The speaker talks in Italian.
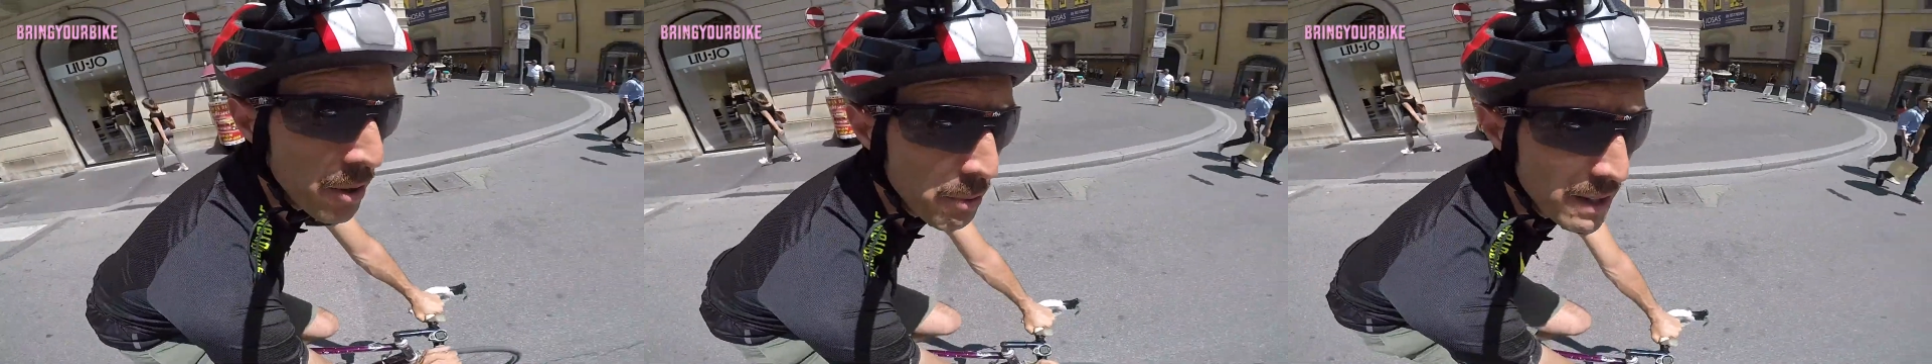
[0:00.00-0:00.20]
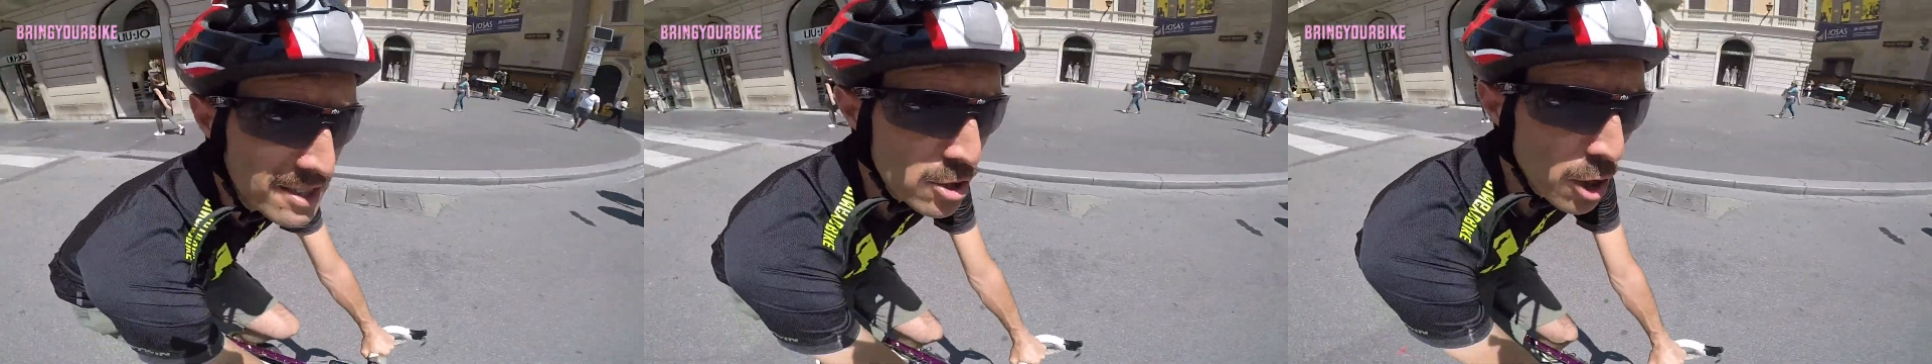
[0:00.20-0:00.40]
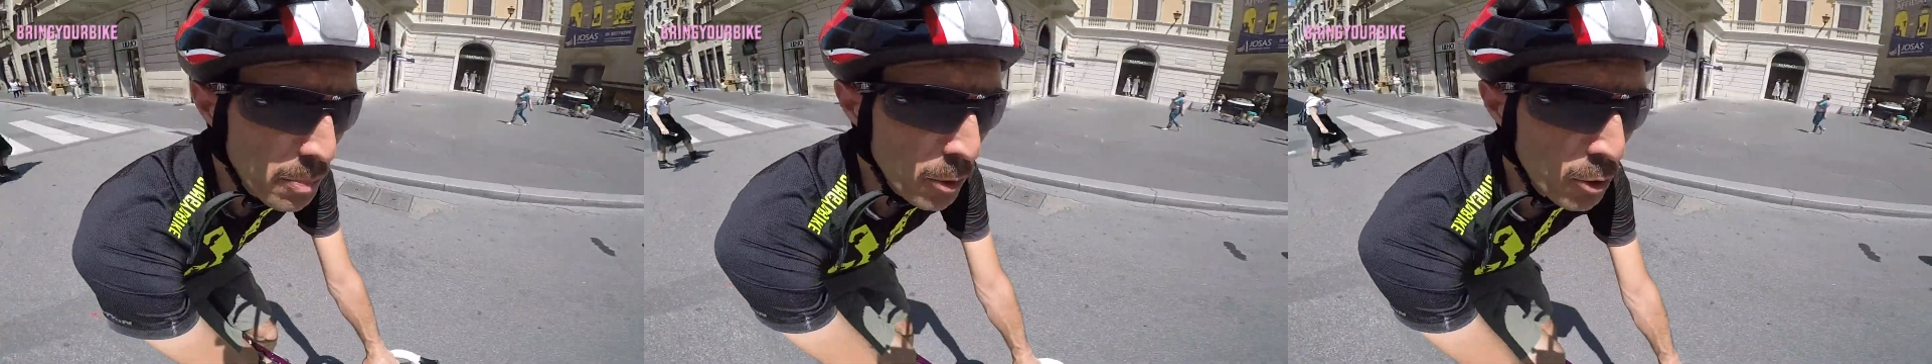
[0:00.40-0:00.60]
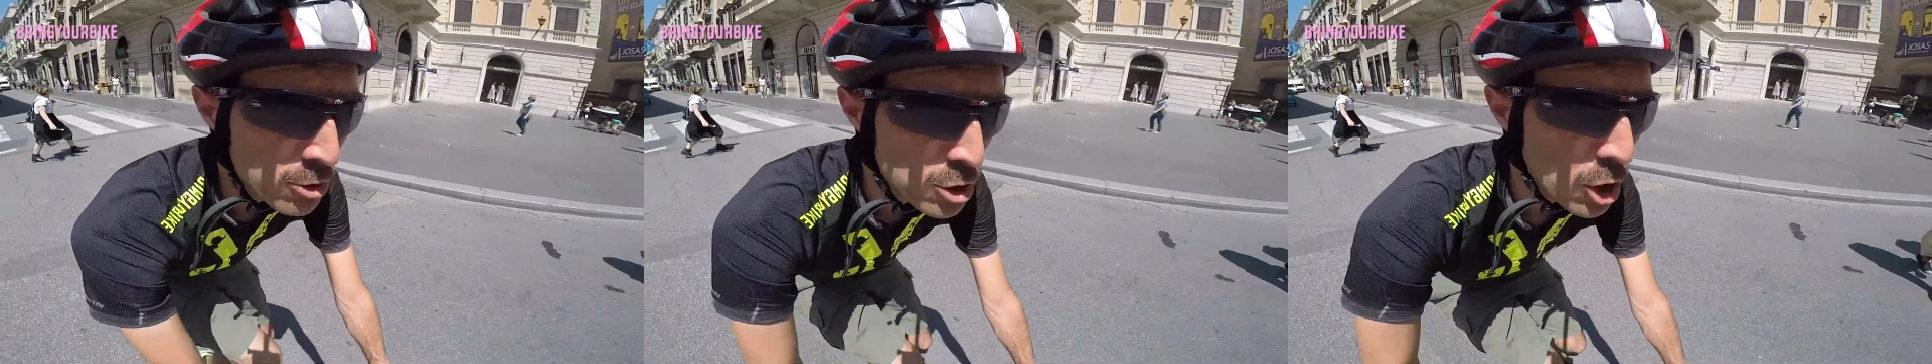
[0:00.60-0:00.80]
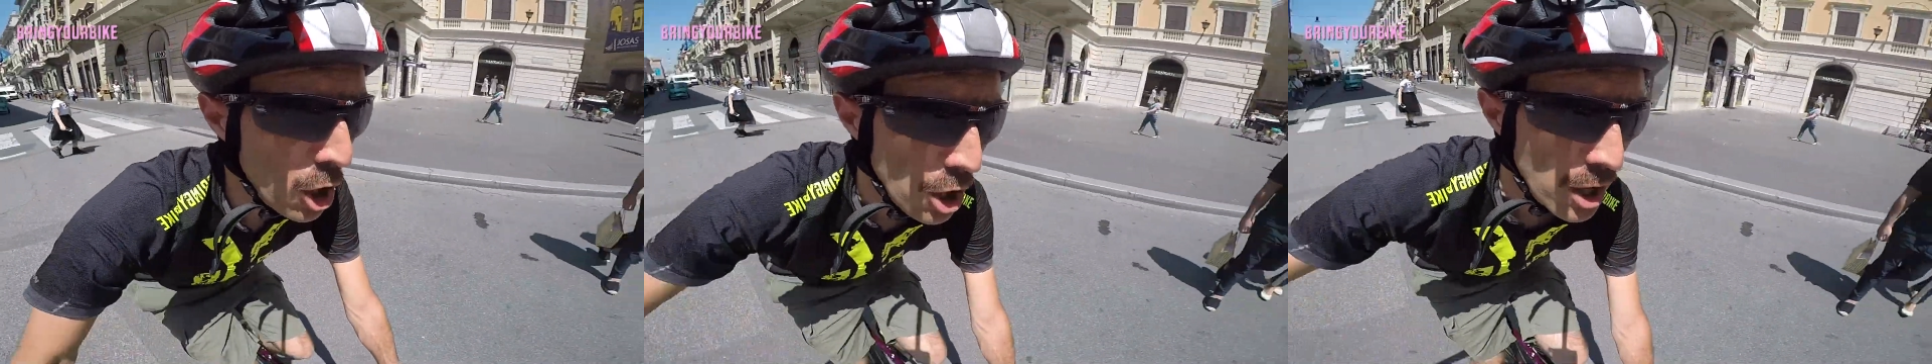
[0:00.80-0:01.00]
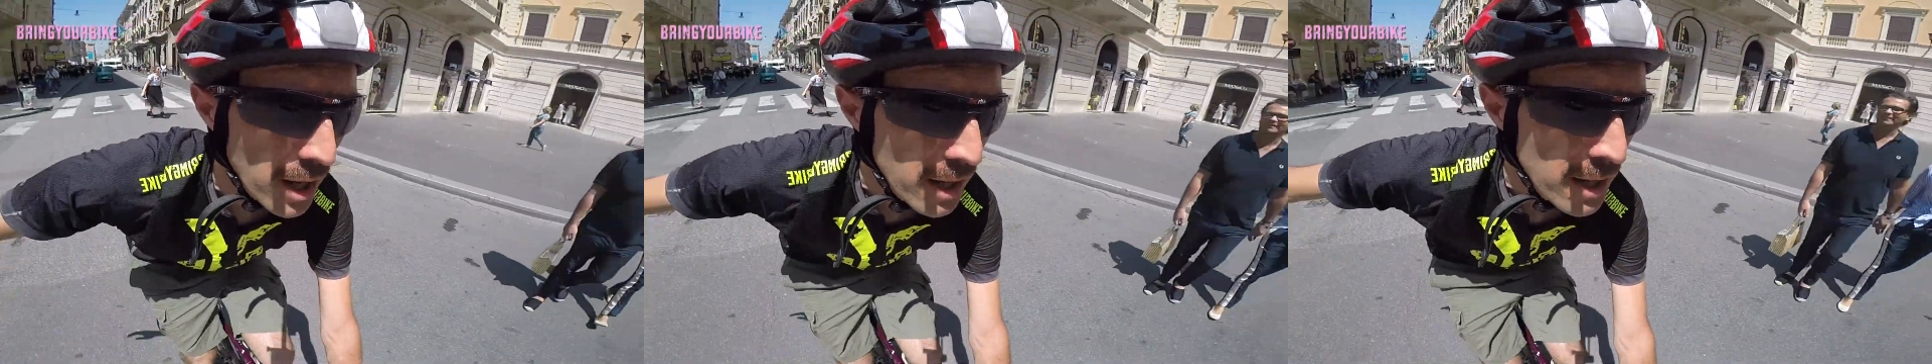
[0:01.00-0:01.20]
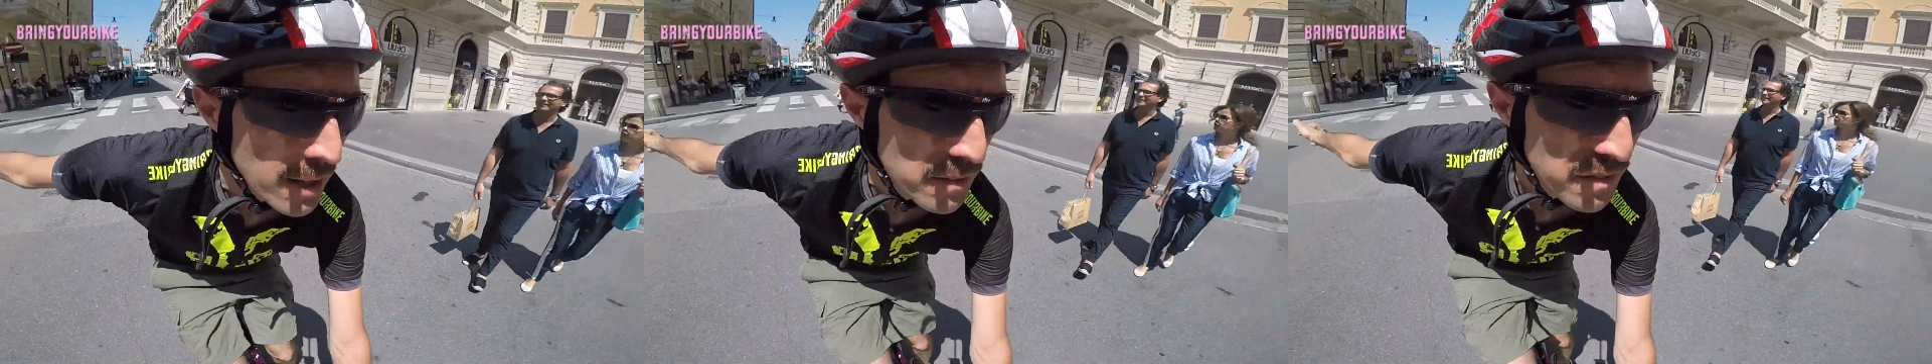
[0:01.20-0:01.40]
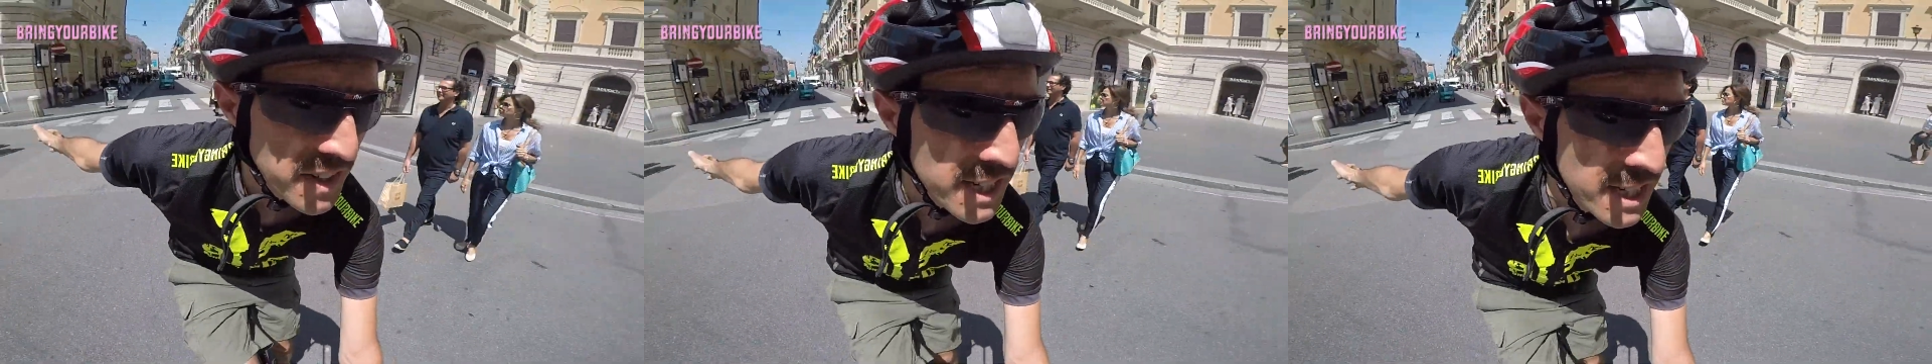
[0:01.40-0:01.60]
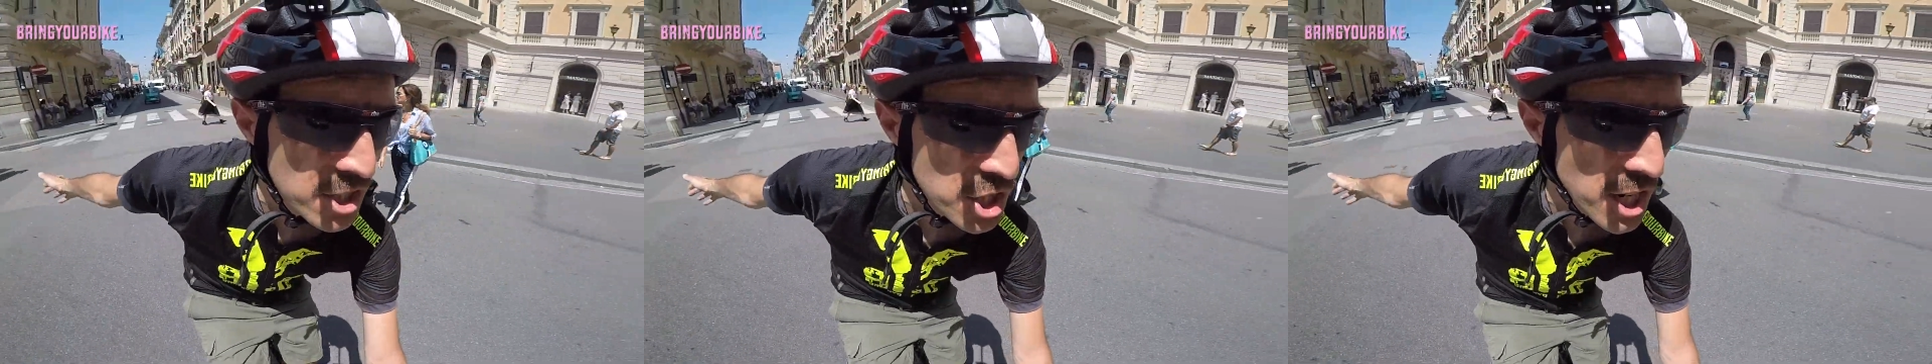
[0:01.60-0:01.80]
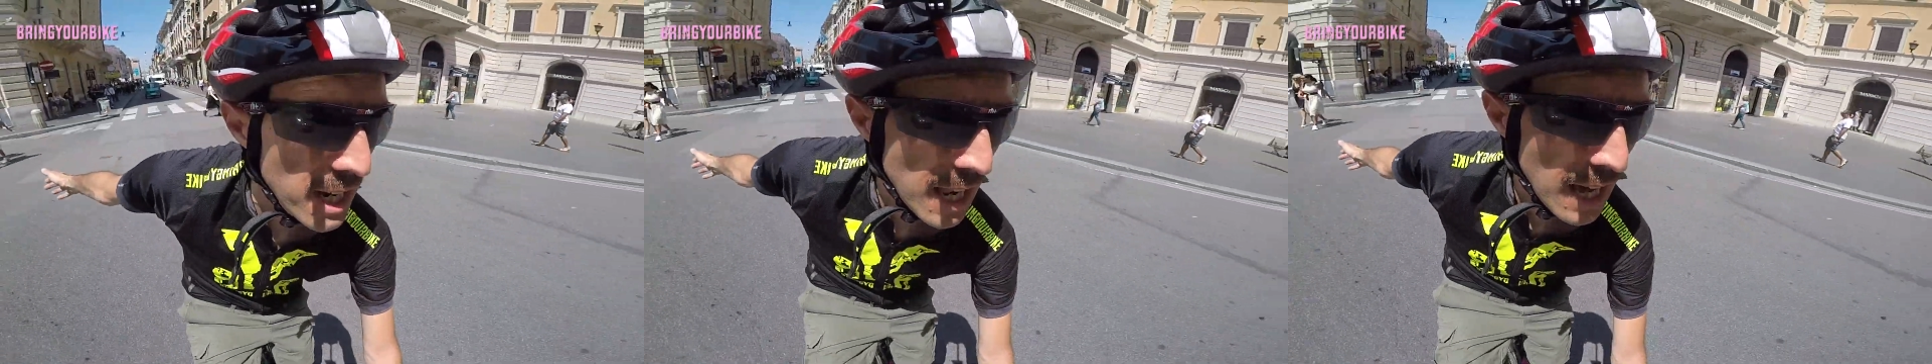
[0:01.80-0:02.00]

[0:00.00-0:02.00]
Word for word: in questo punto finisce